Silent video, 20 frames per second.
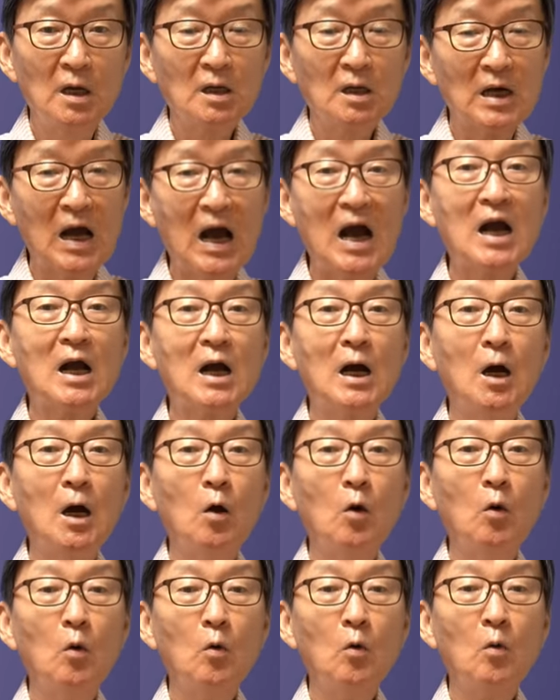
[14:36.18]

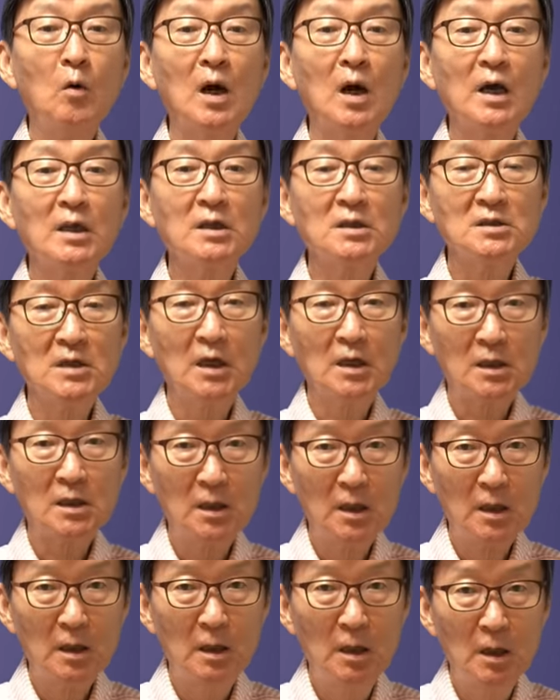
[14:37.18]
가가호가 이제
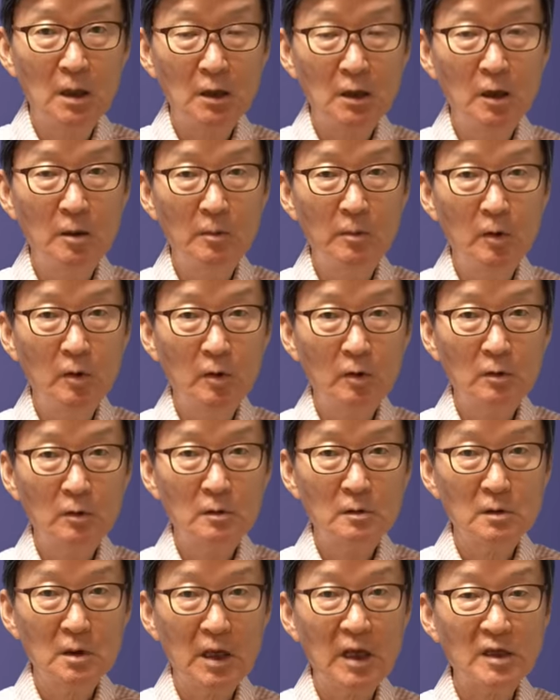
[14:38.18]
이렇게
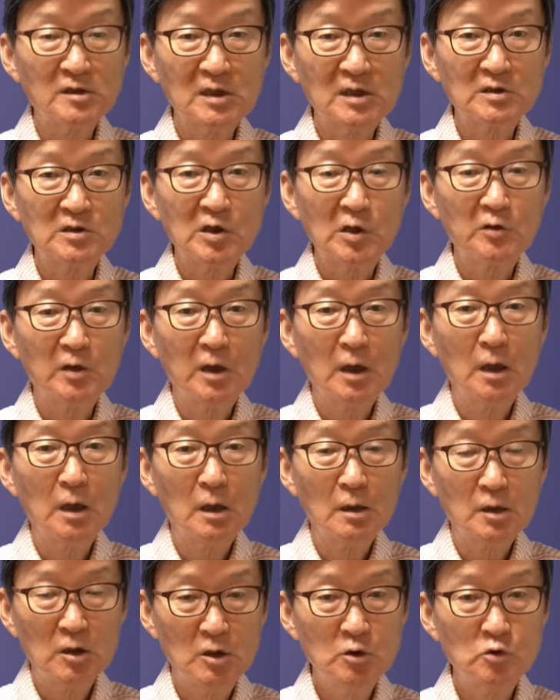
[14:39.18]
일본 해상자에대
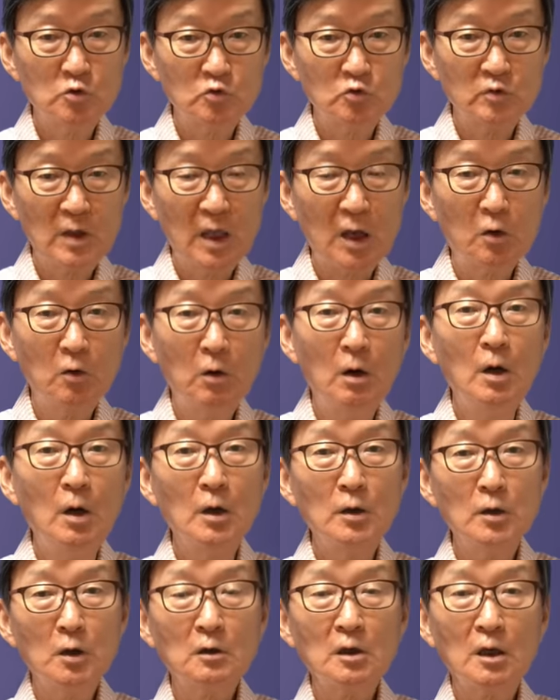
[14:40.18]
인수되고
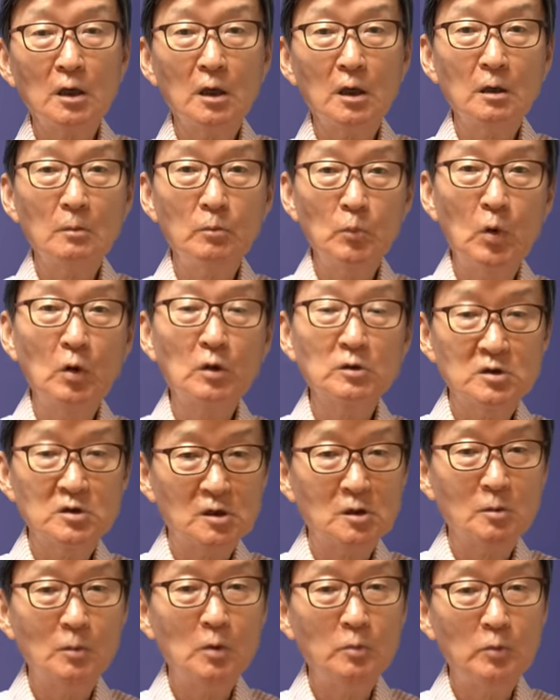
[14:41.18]
여기 뭐
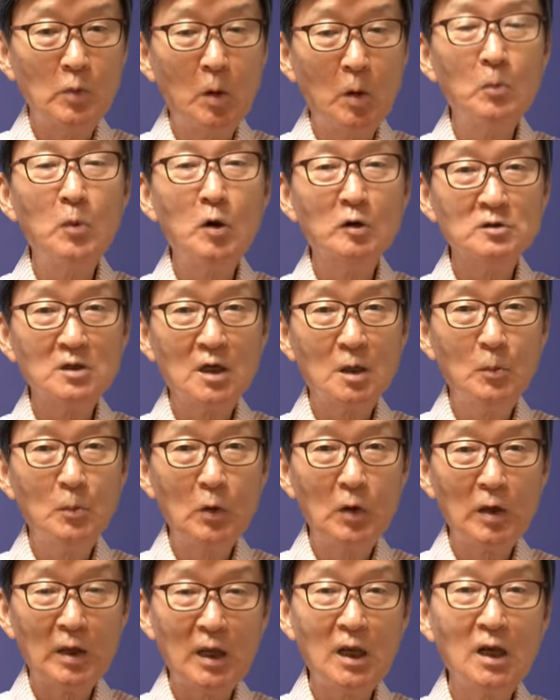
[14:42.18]
지금은 명목상
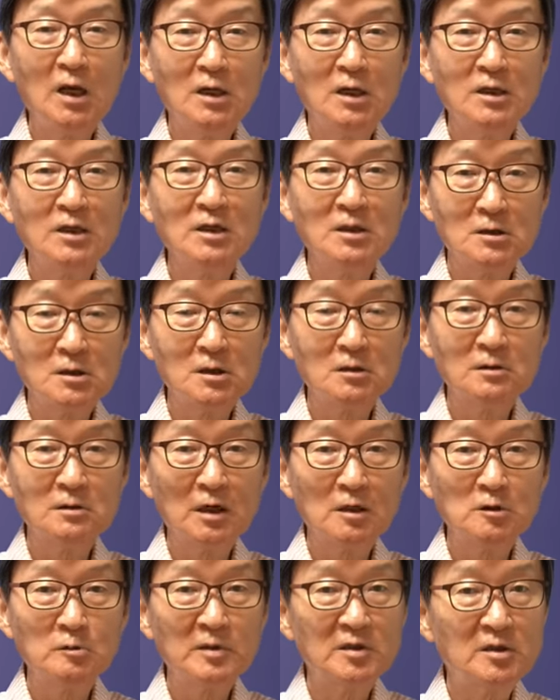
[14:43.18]
뭐 헬기 실다
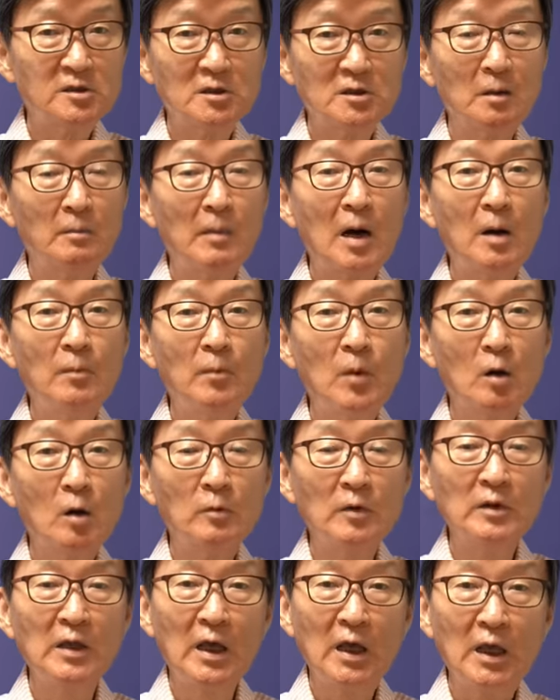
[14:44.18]
하지만 실제로
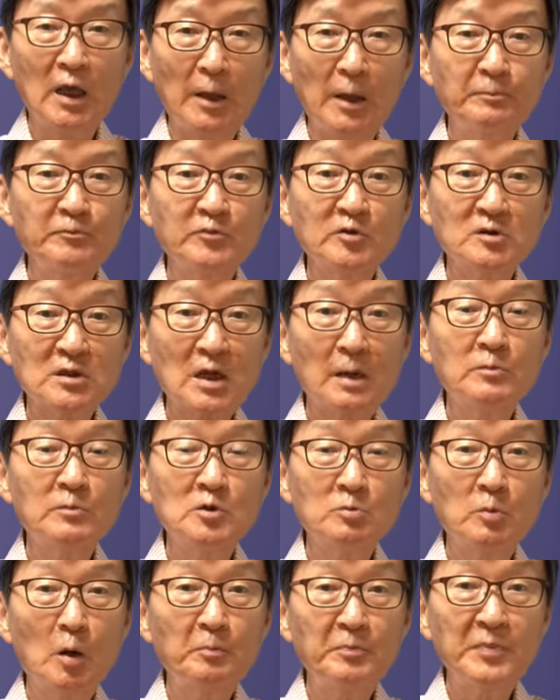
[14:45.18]
마음먹으면
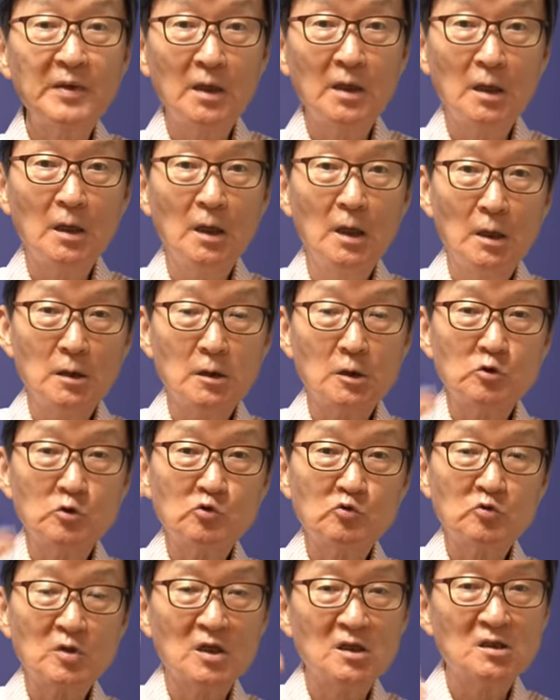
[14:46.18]
F-35B
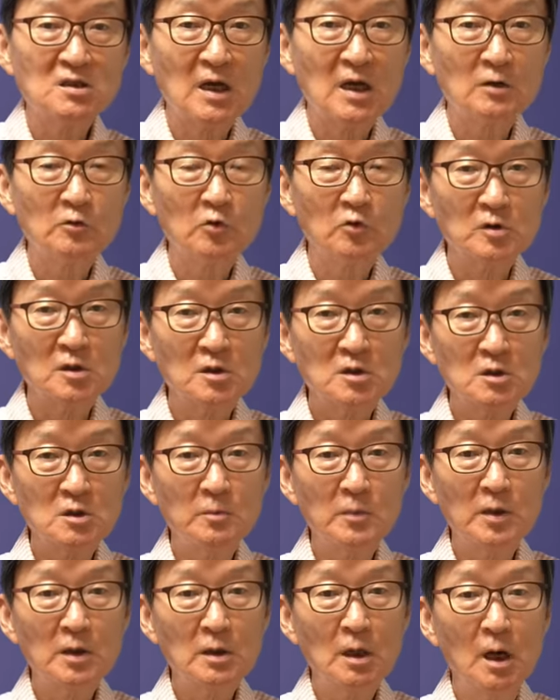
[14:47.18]
수직 이착륙기
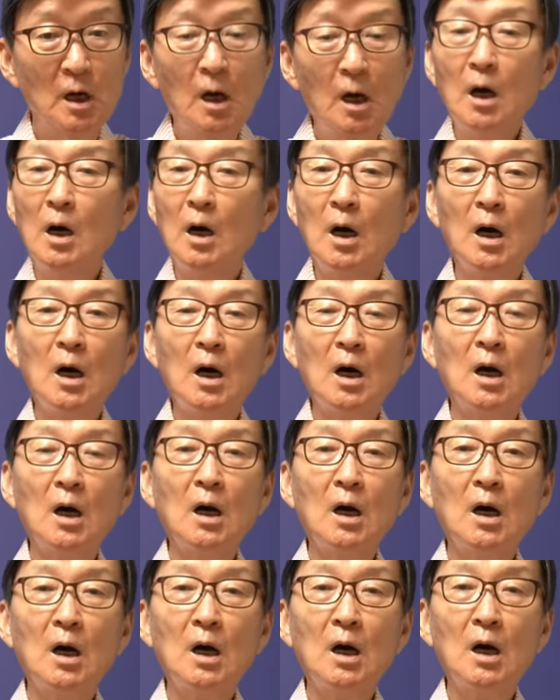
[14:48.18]
실으면
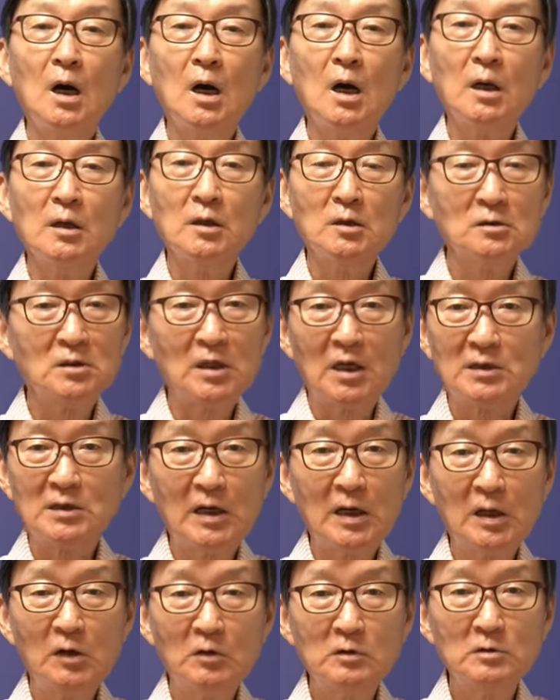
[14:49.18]
아 이거
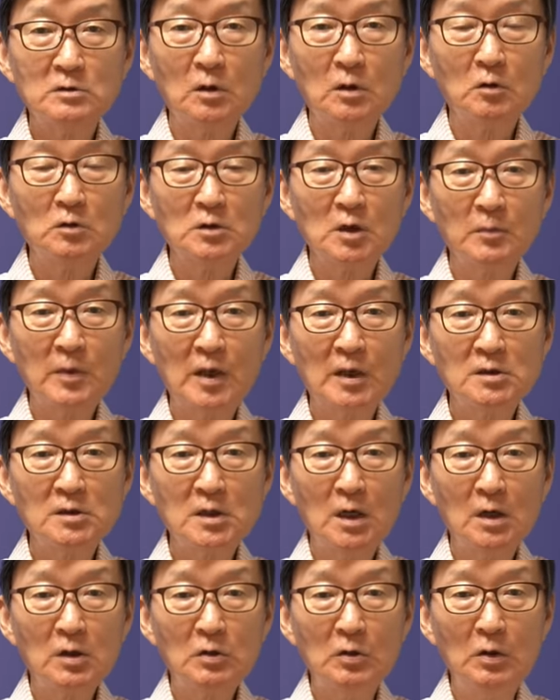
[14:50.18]
대단한 거죠. 그 다음에
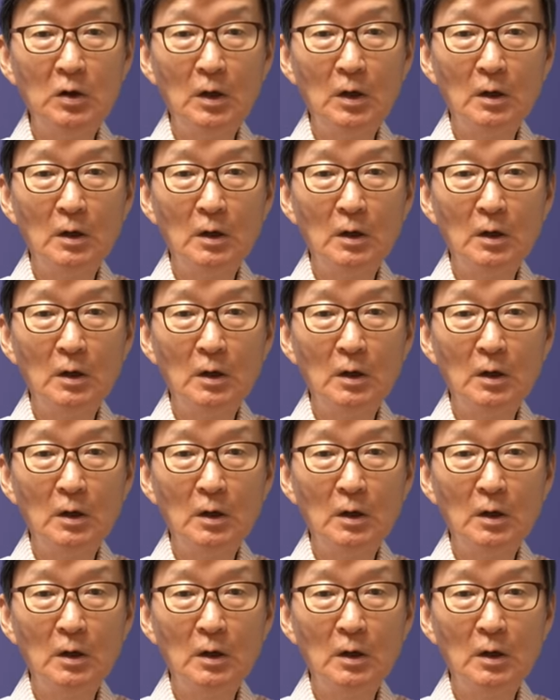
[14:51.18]
이제 그